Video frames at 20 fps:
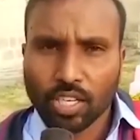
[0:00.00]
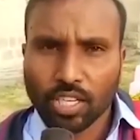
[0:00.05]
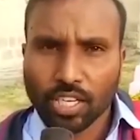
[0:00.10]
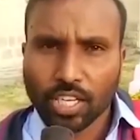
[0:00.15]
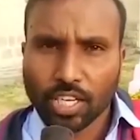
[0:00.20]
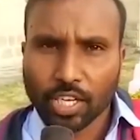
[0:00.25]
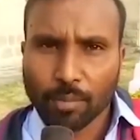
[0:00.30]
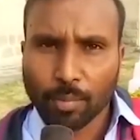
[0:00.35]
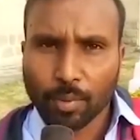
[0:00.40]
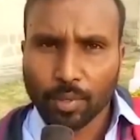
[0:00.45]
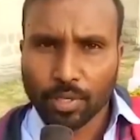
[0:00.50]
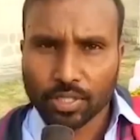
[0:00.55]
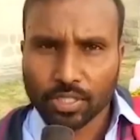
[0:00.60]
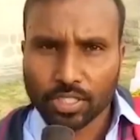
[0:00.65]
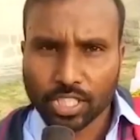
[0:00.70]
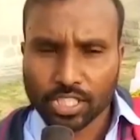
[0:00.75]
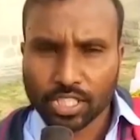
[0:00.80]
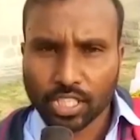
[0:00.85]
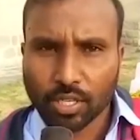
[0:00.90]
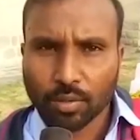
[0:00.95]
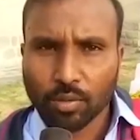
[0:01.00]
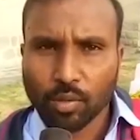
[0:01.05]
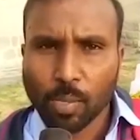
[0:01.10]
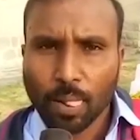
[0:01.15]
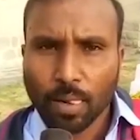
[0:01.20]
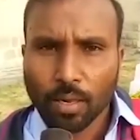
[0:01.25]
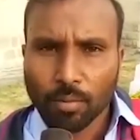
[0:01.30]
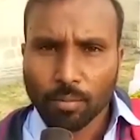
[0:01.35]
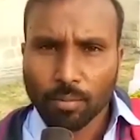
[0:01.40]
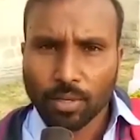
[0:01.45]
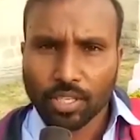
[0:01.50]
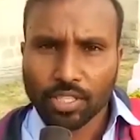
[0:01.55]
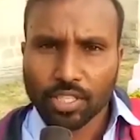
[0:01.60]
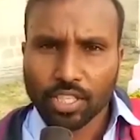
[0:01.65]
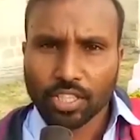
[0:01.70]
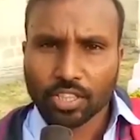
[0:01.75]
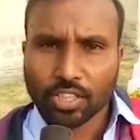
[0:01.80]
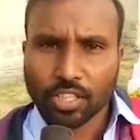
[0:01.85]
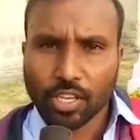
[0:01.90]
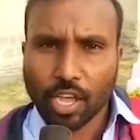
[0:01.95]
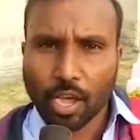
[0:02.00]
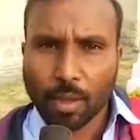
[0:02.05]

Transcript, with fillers: అలంకరింపజేశారు మరి ఎంత